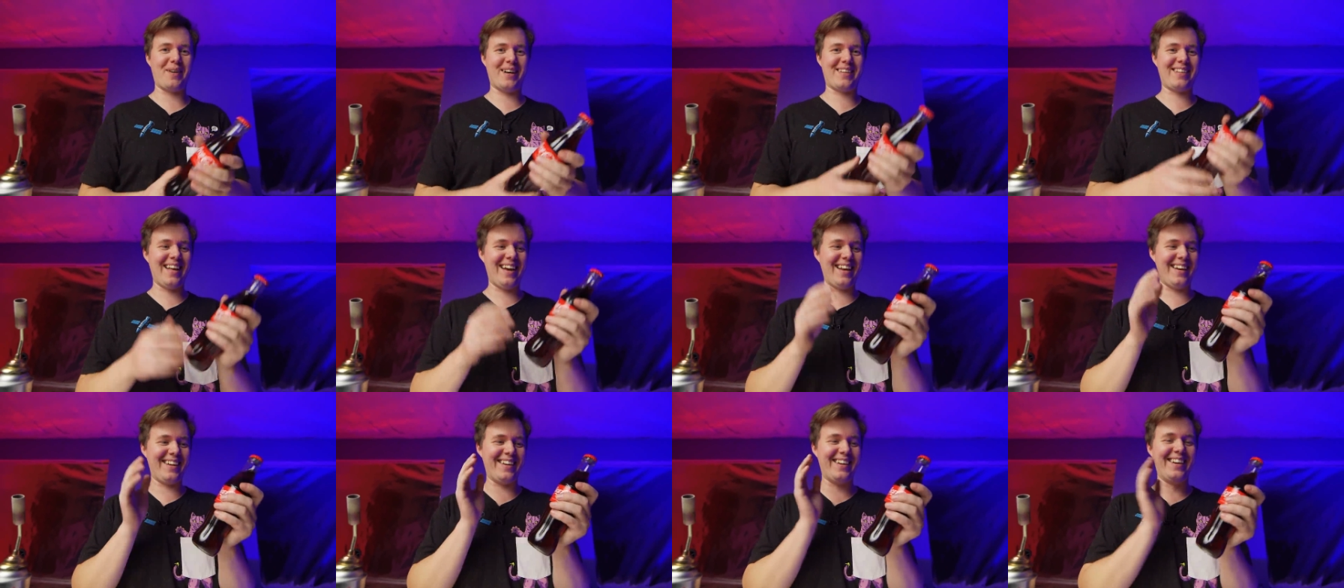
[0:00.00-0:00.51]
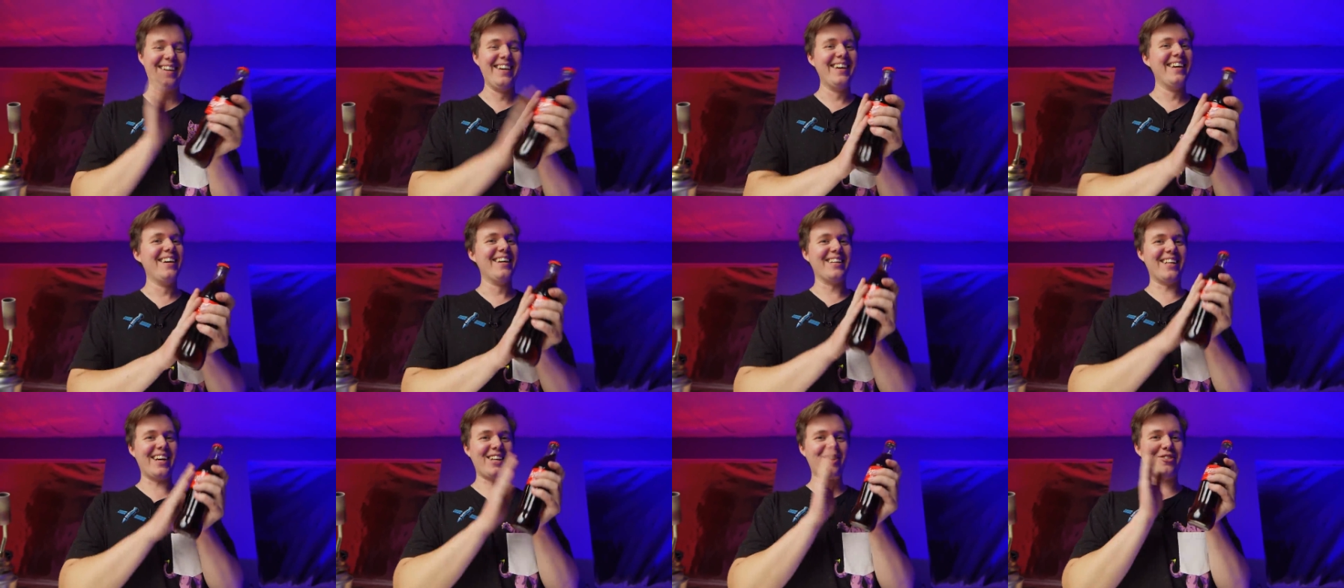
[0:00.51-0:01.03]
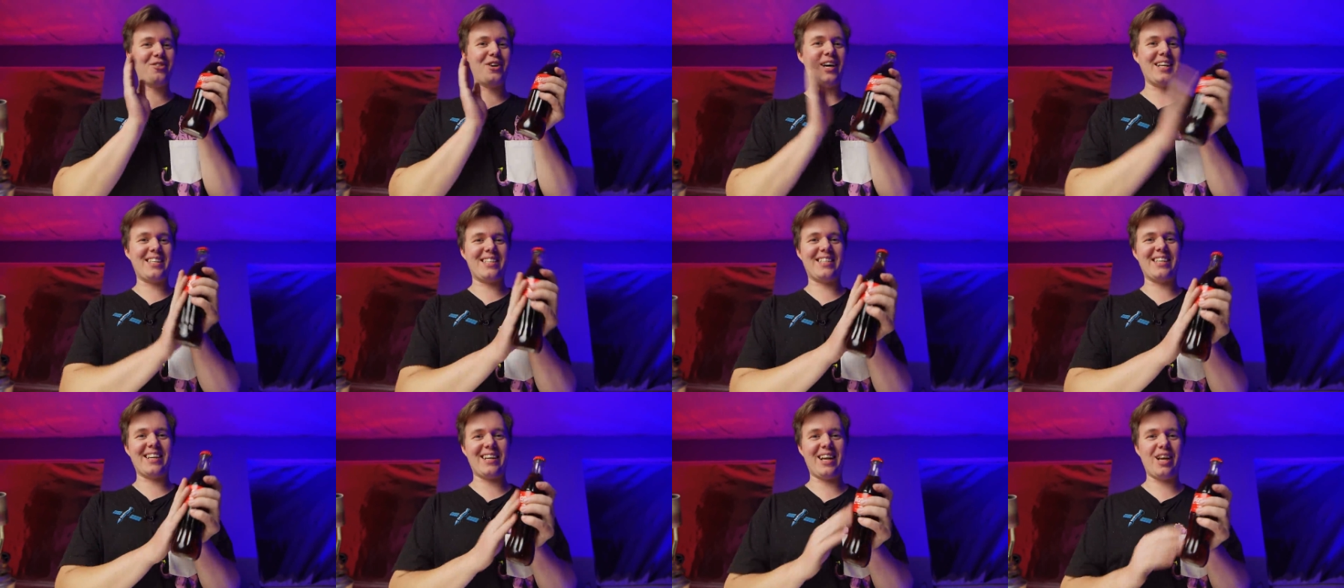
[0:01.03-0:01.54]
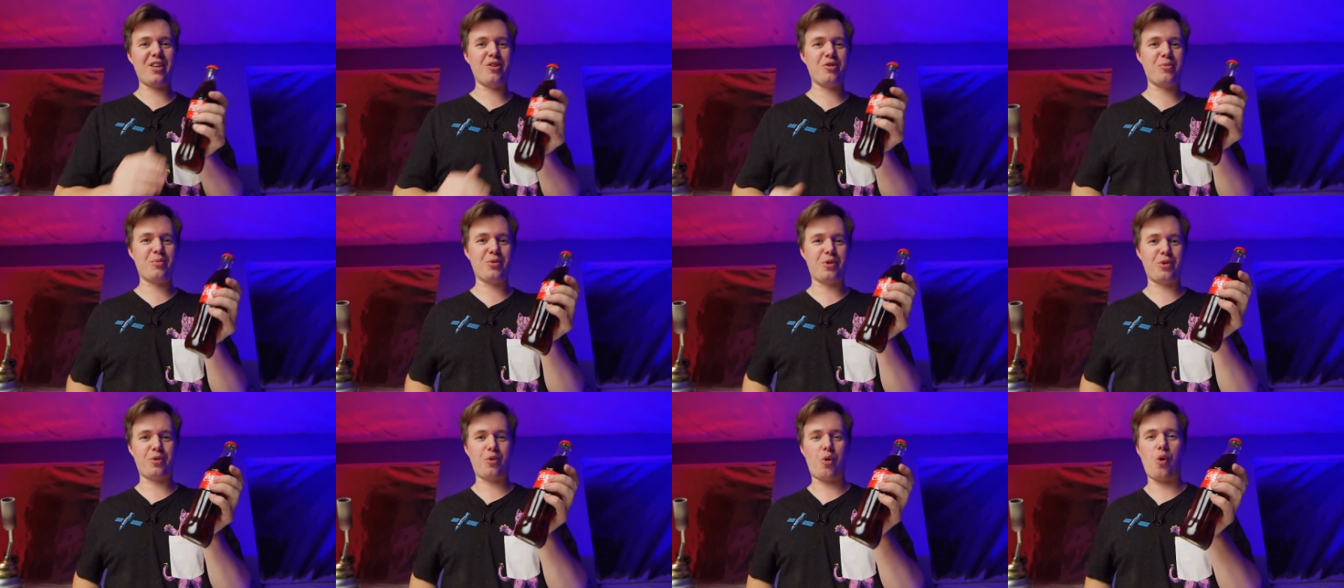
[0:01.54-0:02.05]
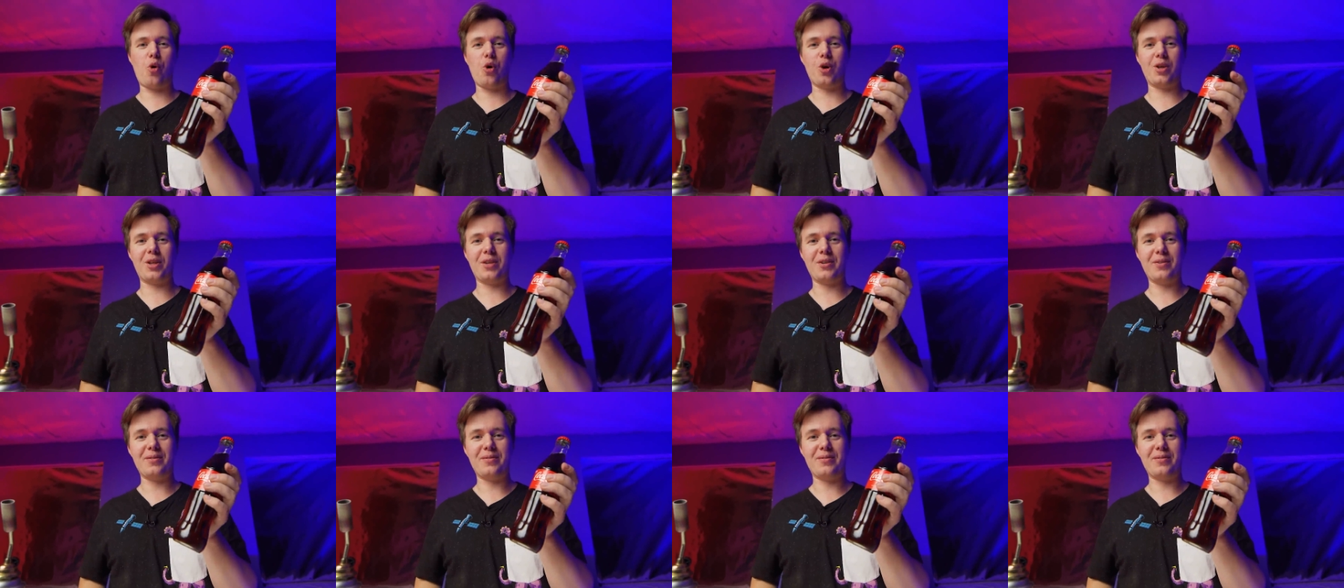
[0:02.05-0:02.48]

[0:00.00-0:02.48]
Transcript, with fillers: Погнали надувать стеклянную бутылку колы.